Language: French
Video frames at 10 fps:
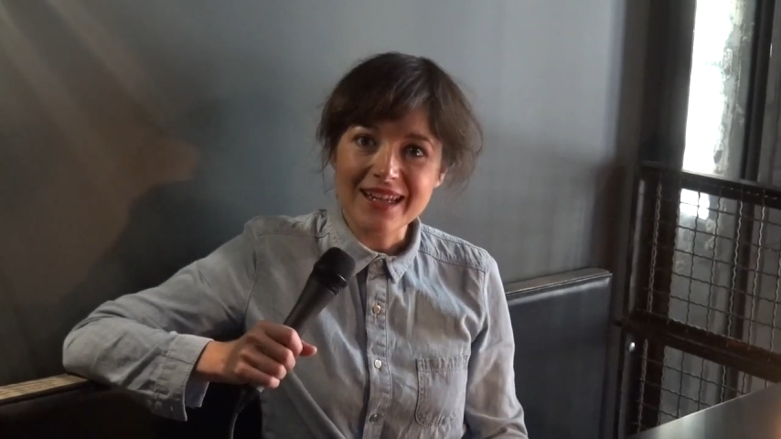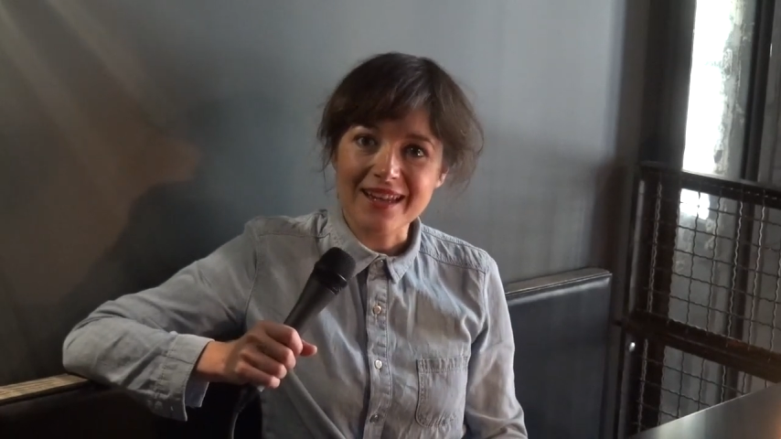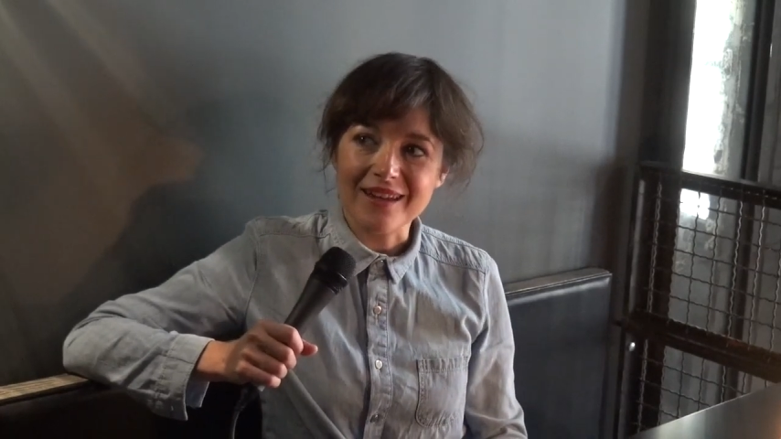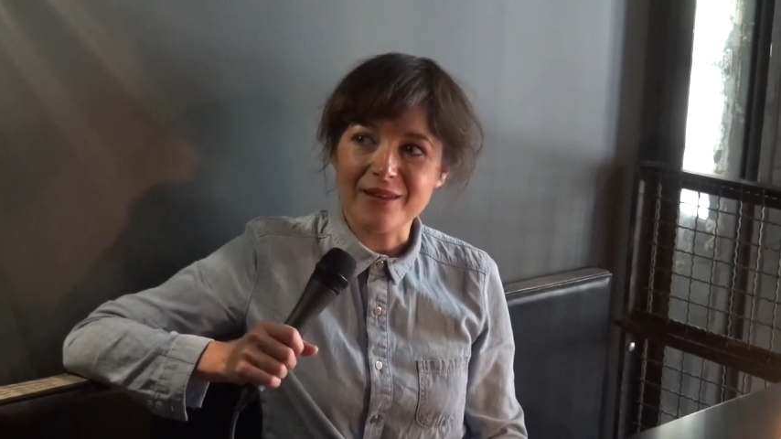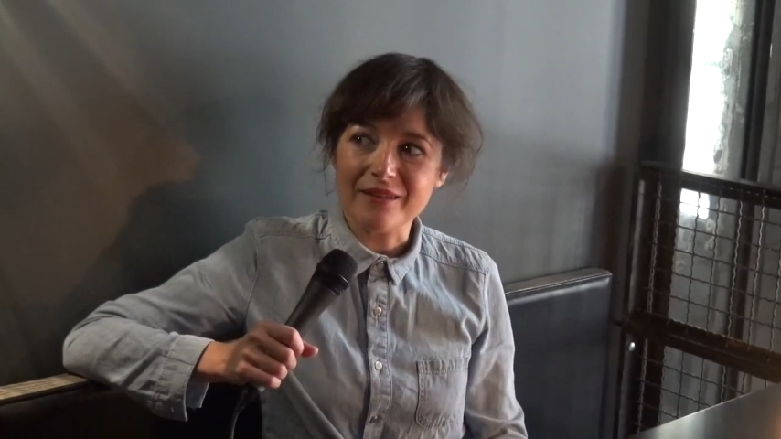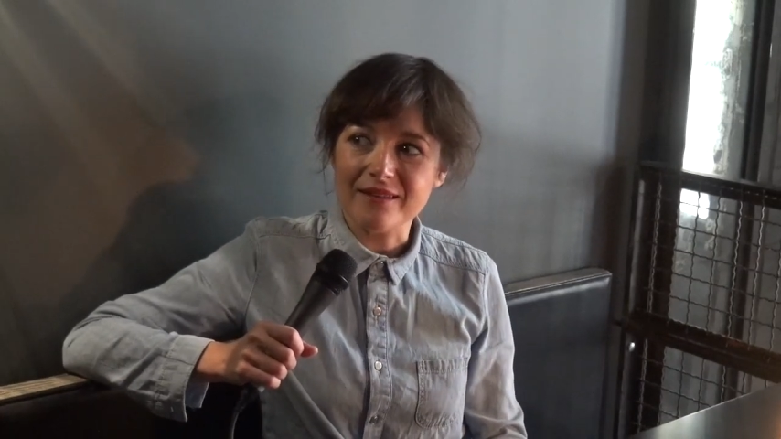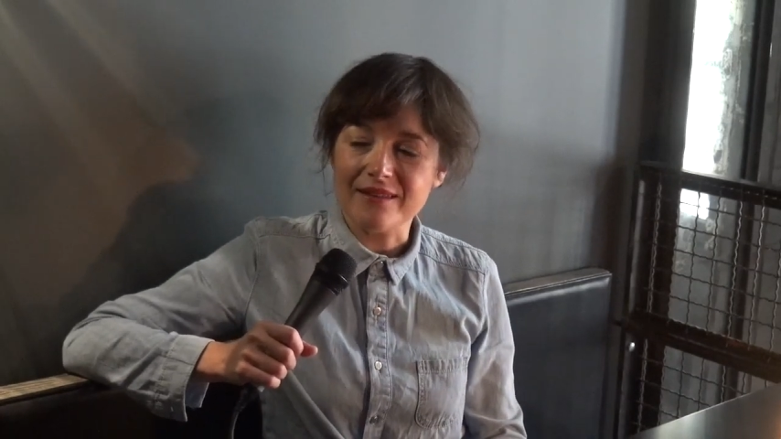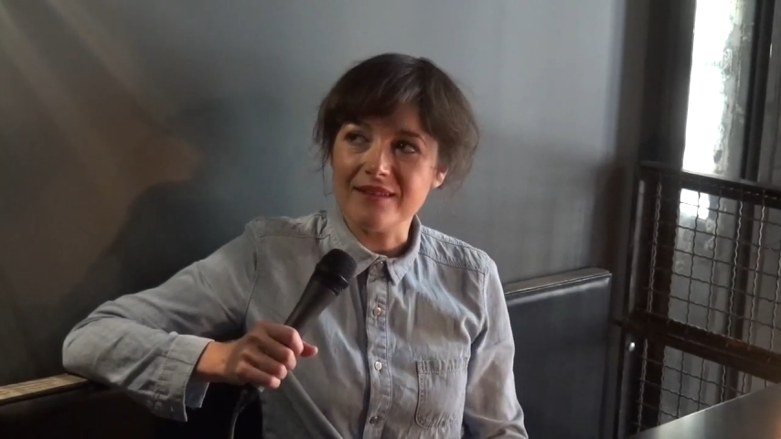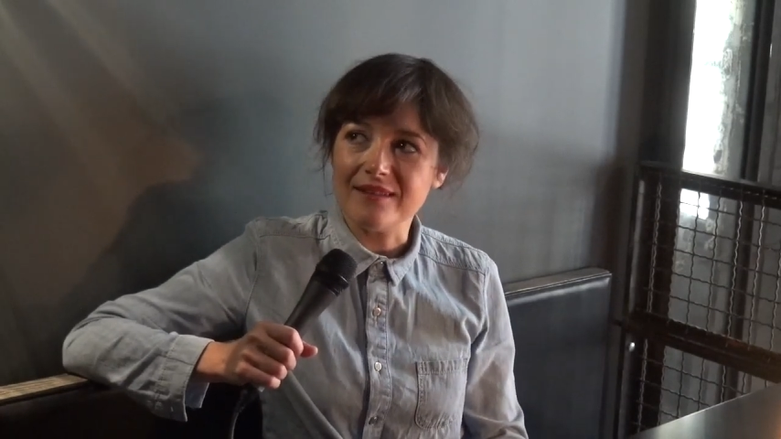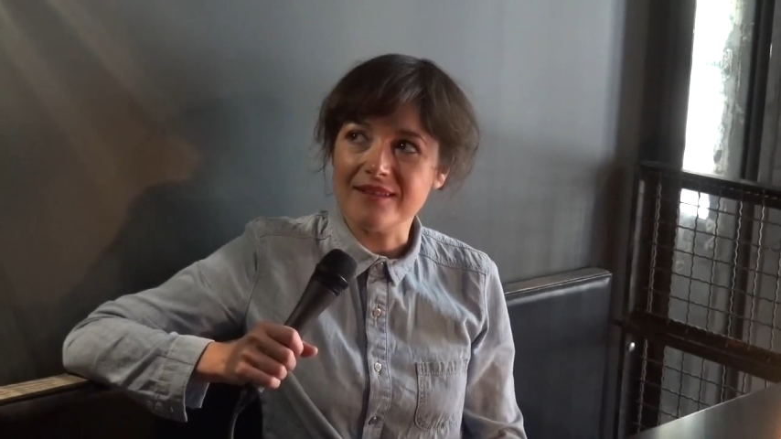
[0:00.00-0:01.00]

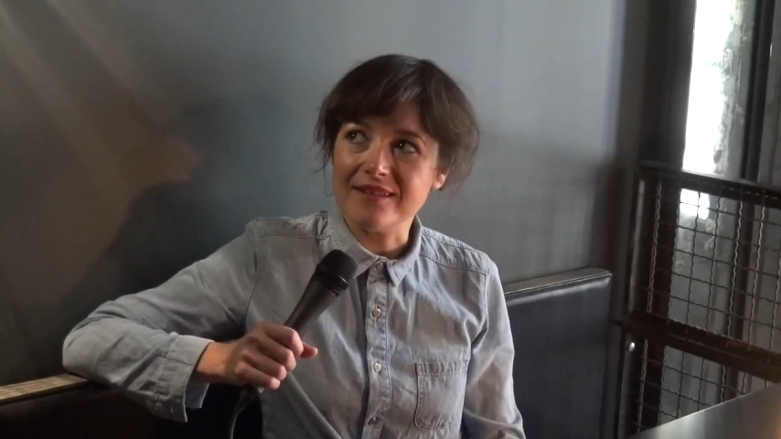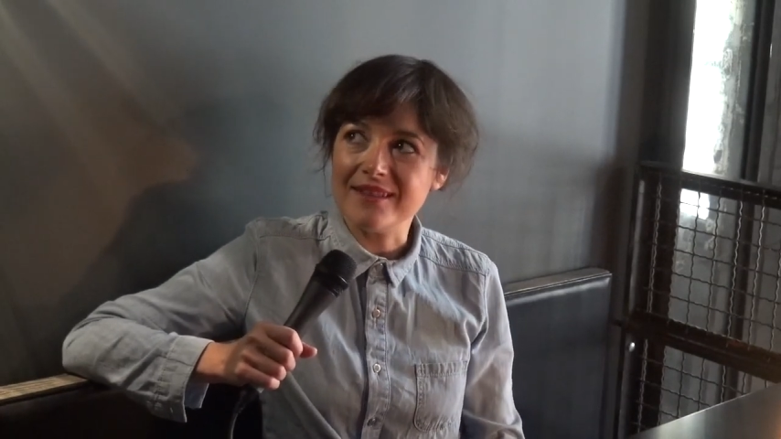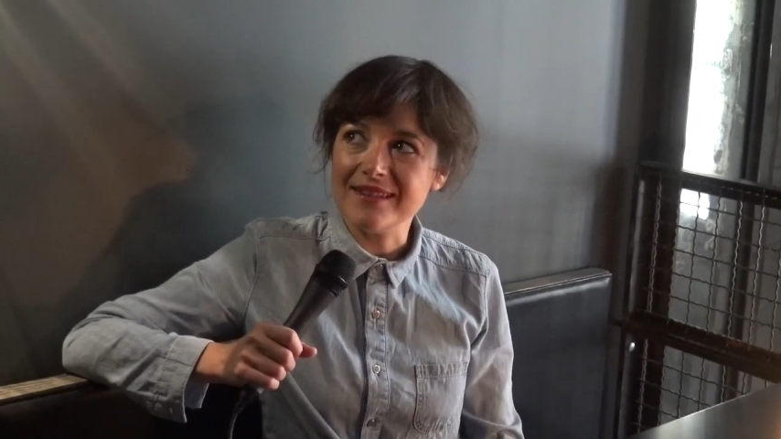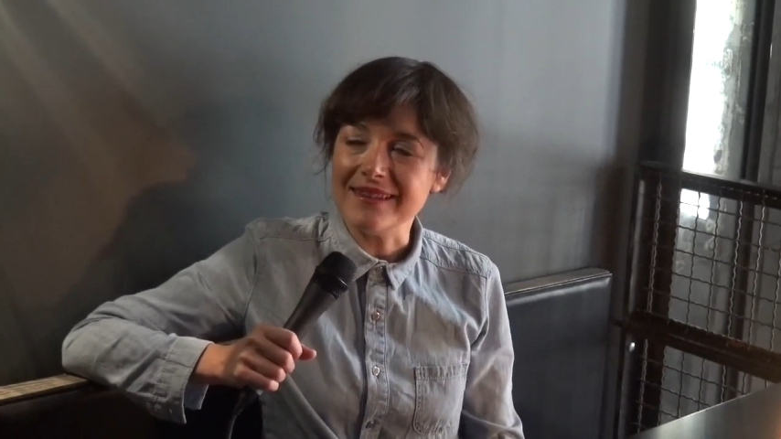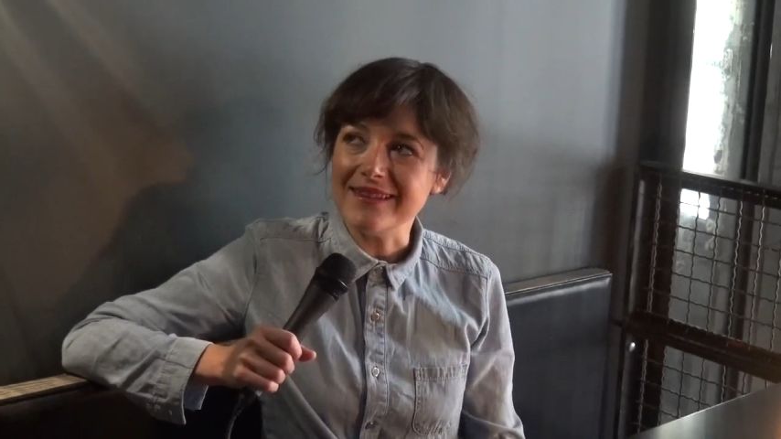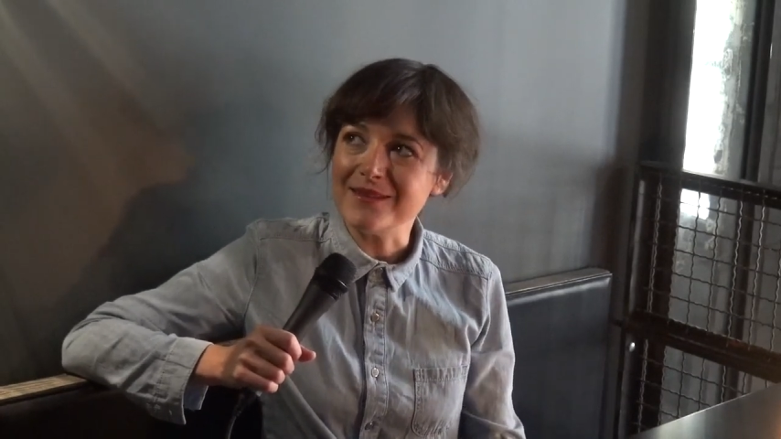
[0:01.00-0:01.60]
Euh, C'était